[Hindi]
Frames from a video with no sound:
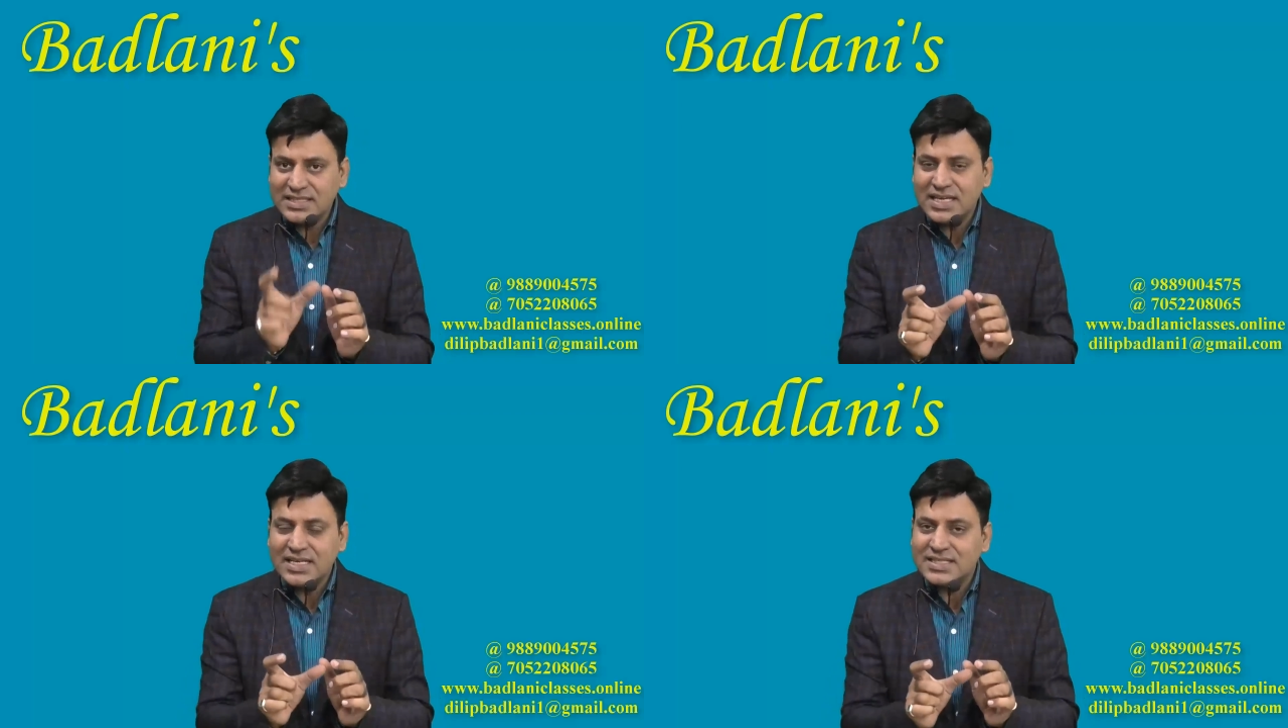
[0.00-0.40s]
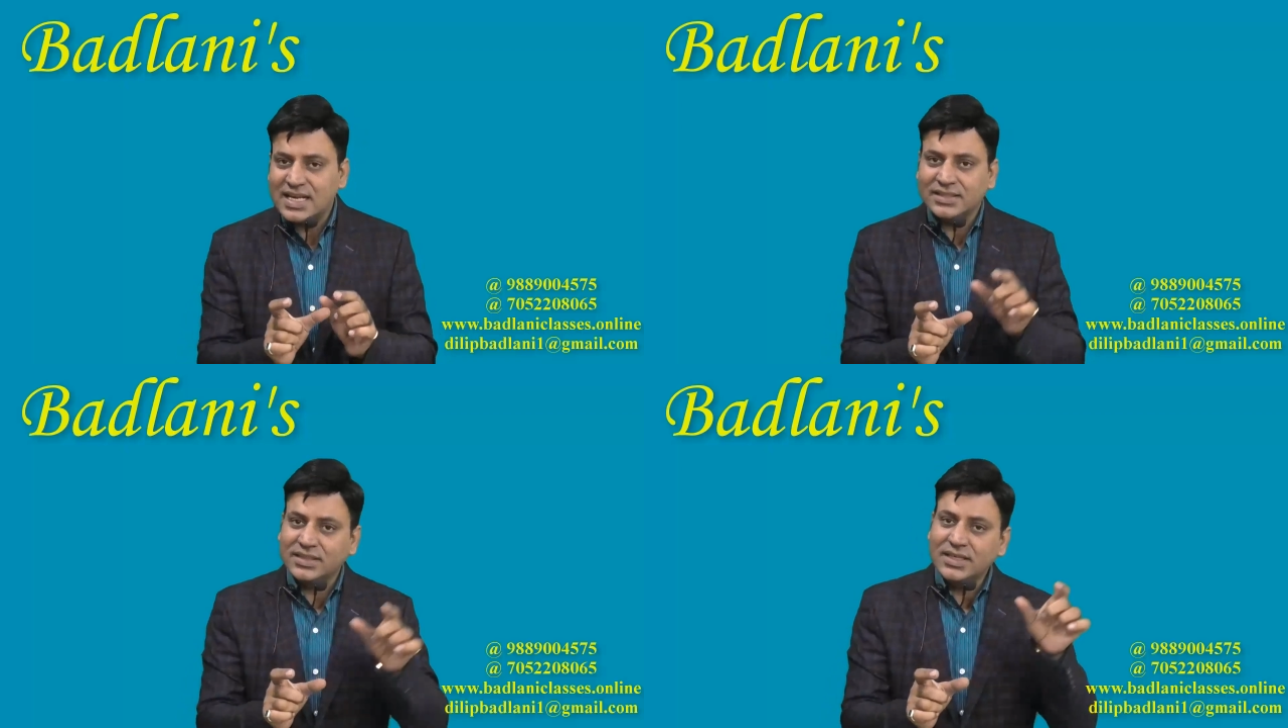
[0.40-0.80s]
दस
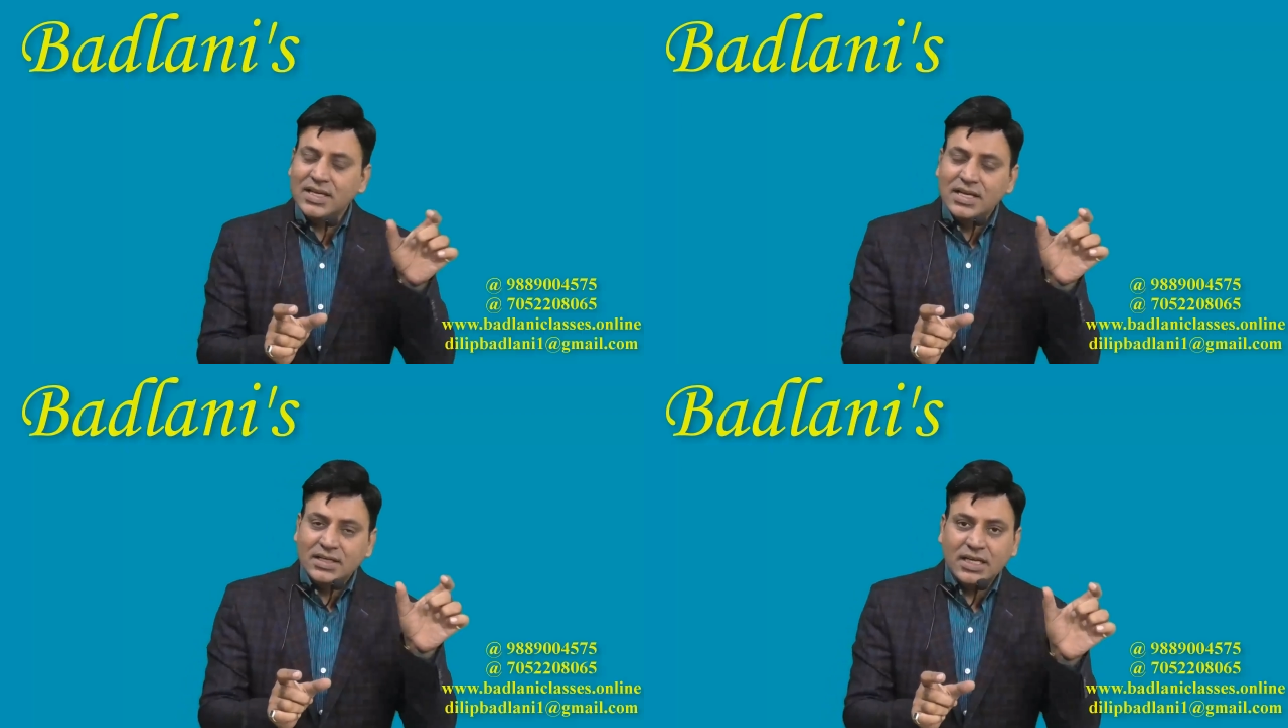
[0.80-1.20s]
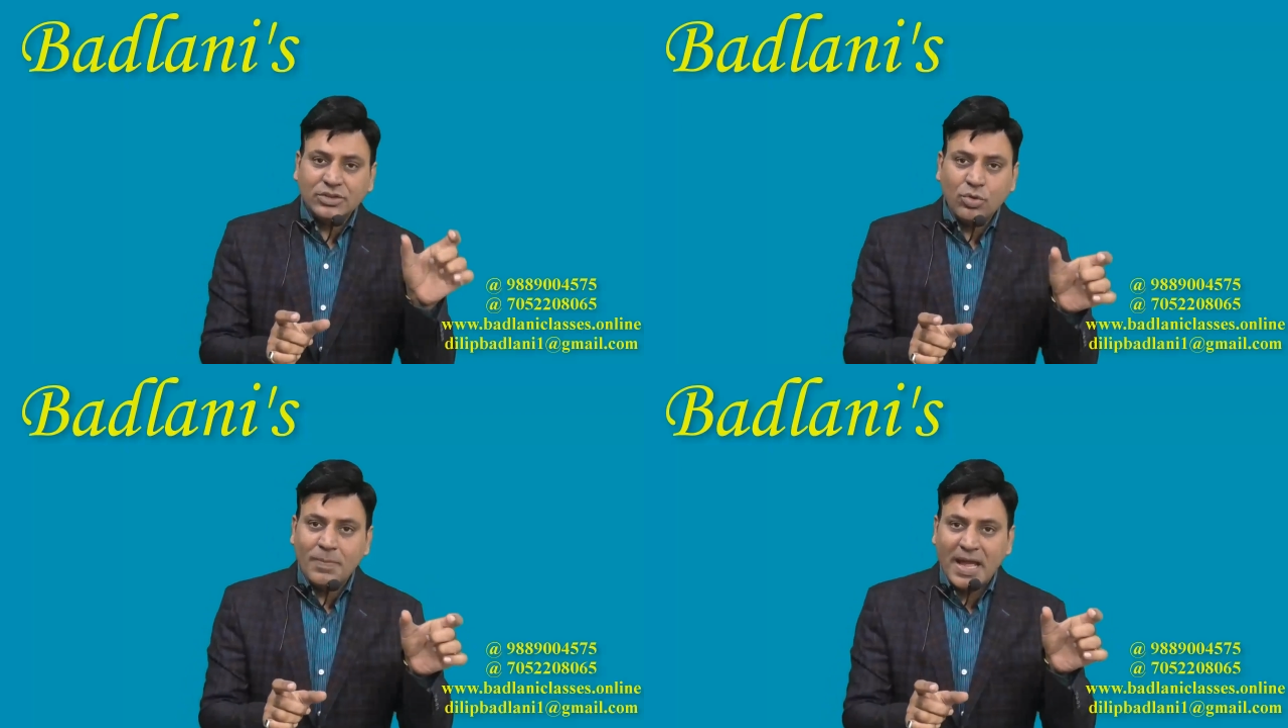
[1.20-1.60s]
हजार तक ना
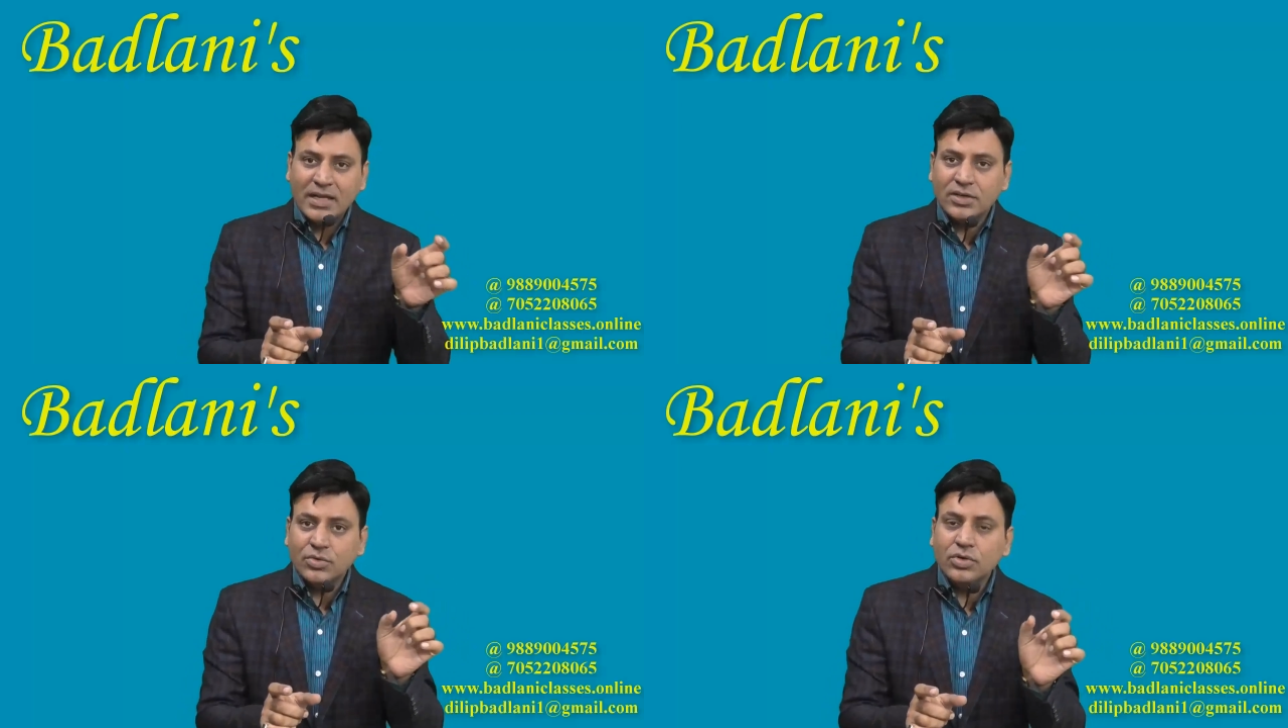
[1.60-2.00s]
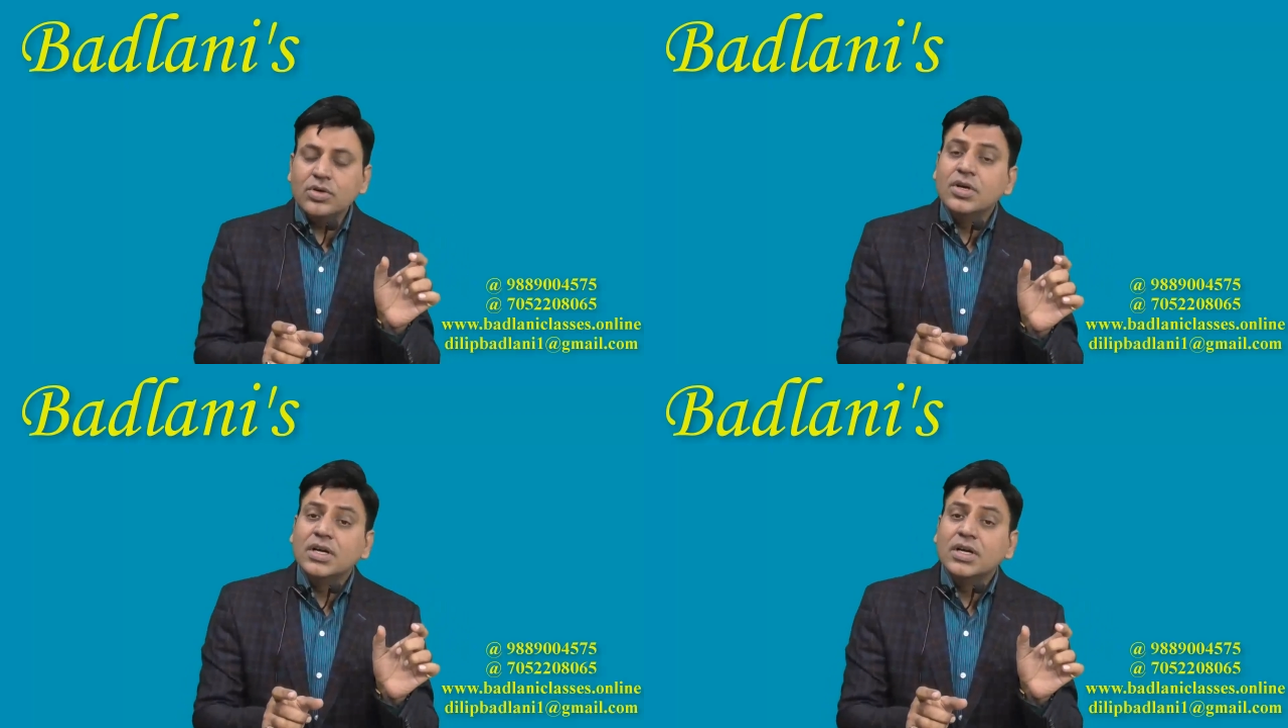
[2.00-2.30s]
तो बैंक को